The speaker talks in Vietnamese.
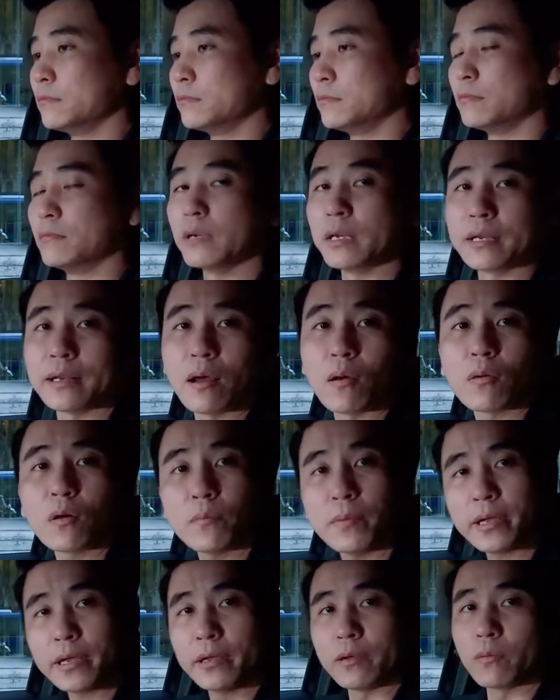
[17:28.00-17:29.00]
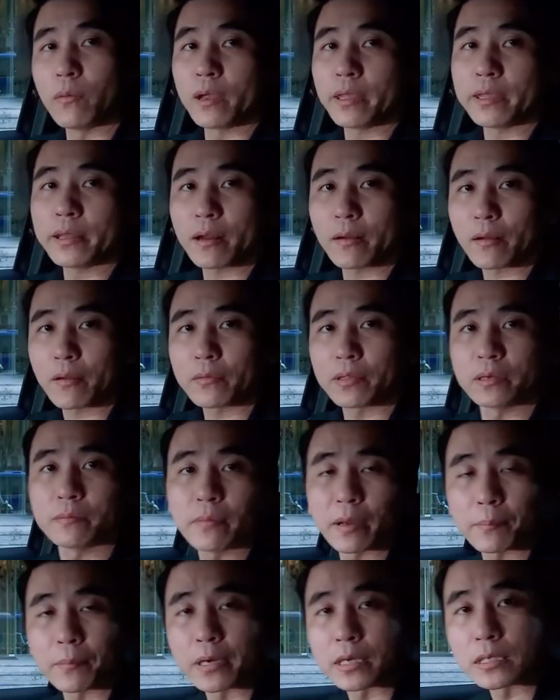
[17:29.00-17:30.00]
mình đâu có biết hiệu quả thế nào đâu nhưng
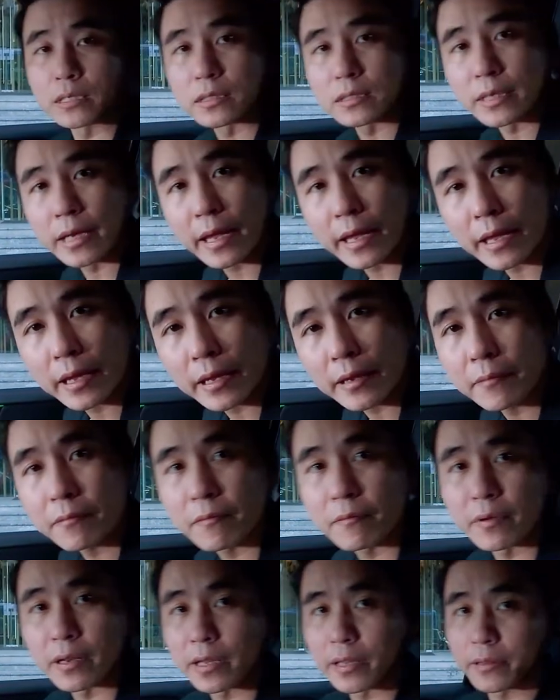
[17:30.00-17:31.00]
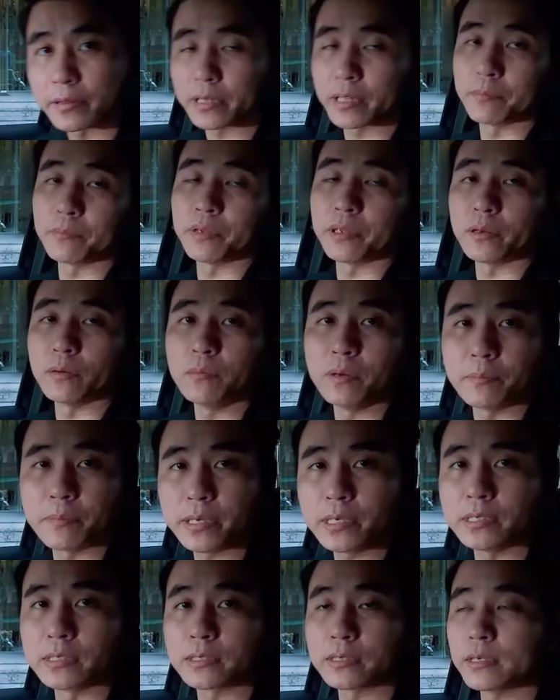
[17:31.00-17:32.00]
mà mình nghe mình hãy tìm hiểu mình biết
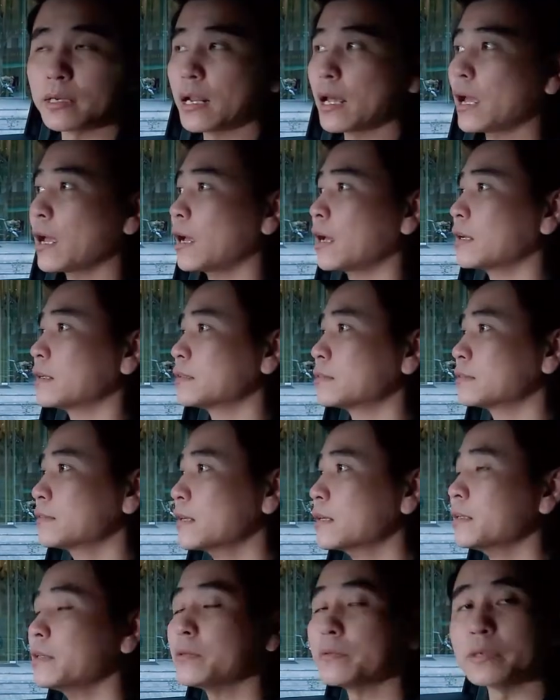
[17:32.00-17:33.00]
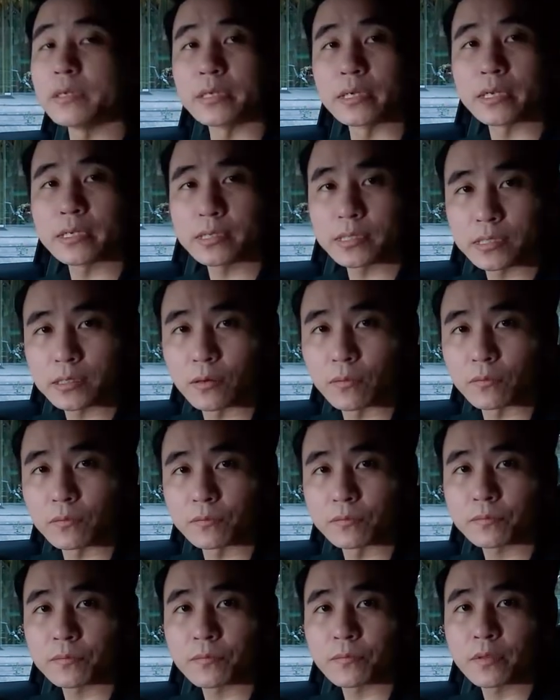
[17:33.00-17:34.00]
được là rất nhiều người đã sử dụng
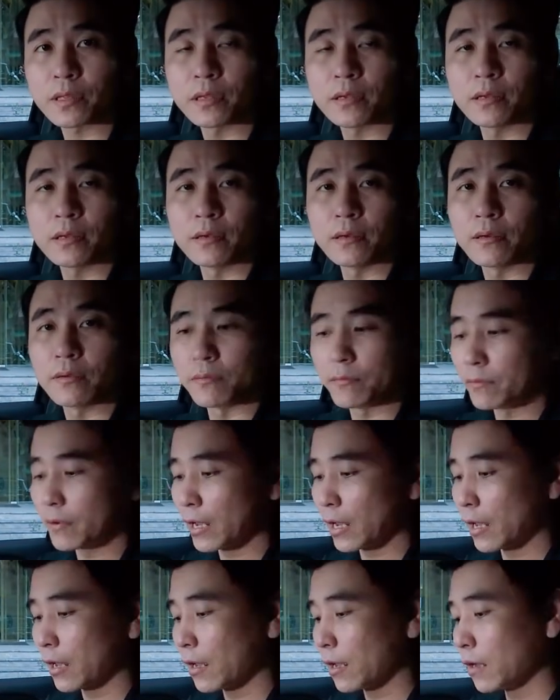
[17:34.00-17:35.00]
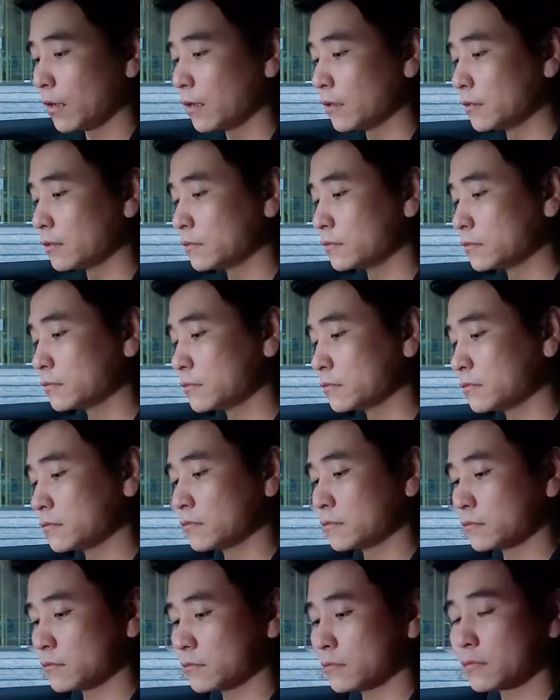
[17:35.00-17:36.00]
và
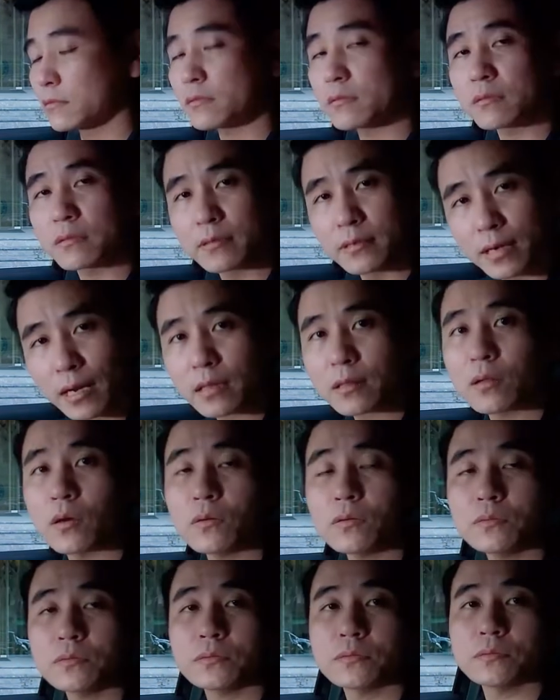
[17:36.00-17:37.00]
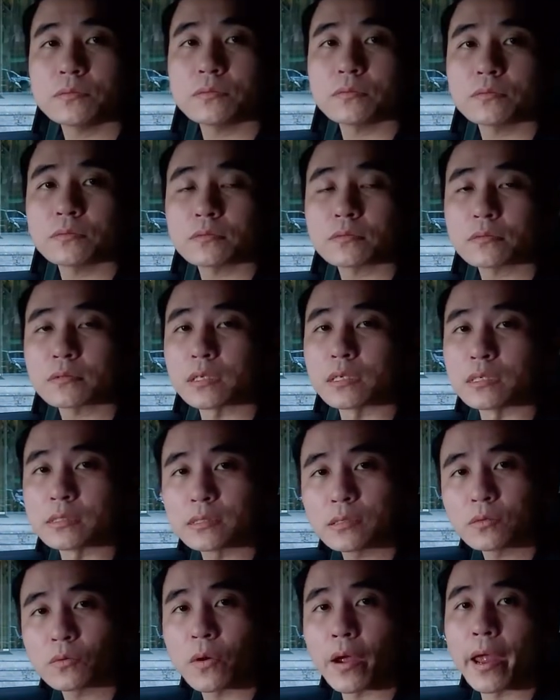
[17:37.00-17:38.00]
rất tốt từ
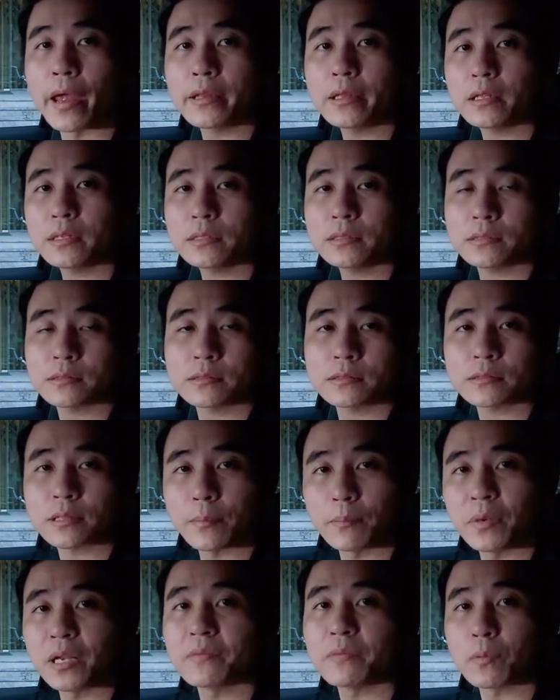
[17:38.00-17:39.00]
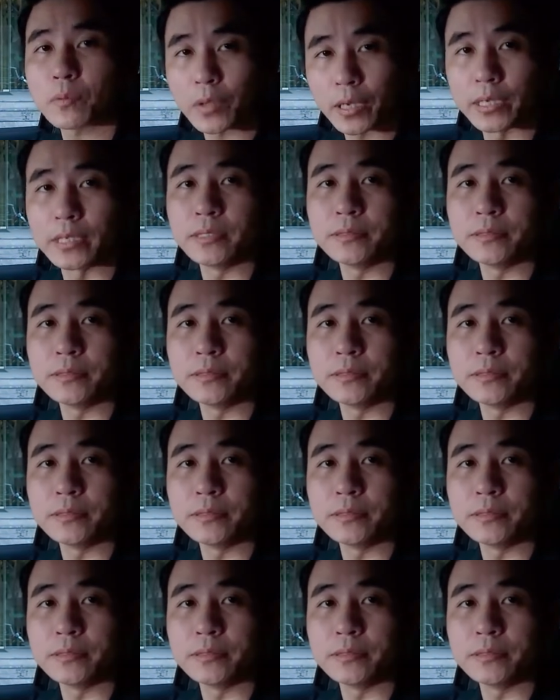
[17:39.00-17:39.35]
sức khỏe tới tâm linh phong thủy